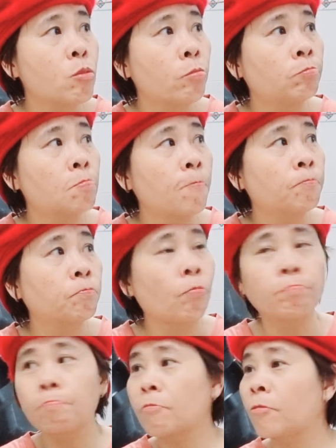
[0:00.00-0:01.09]
Bảo đảm
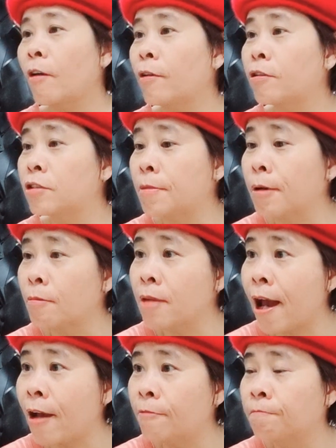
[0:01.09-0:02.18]
chi phí đi lại trong
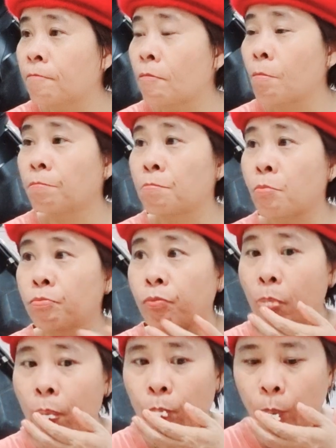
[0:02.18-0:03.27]
trường hợp cha,
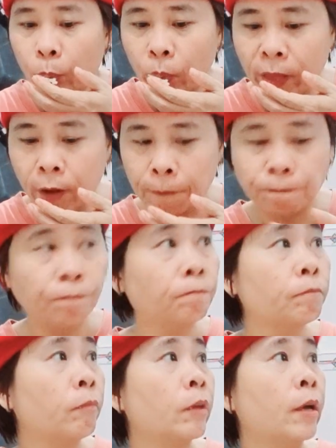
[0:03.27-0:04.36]
mẹ hoặc cha
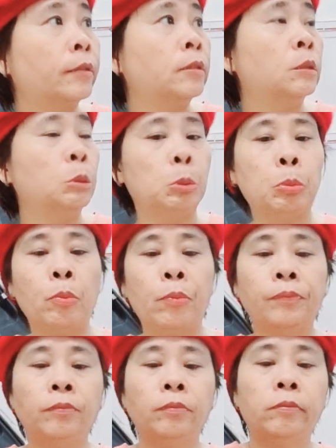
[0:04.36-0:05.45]
mẹ của vợ,
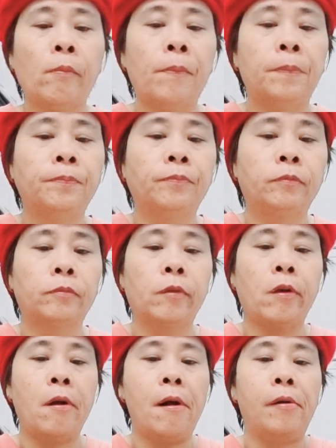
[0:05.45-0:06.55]
chồng hoặc
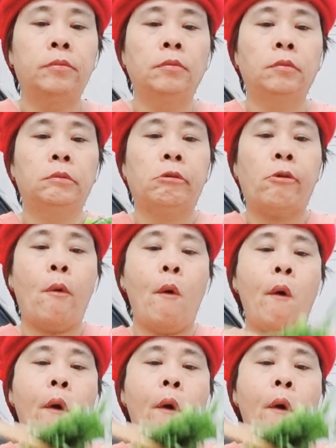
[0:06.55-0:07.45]
vợ, chồng, con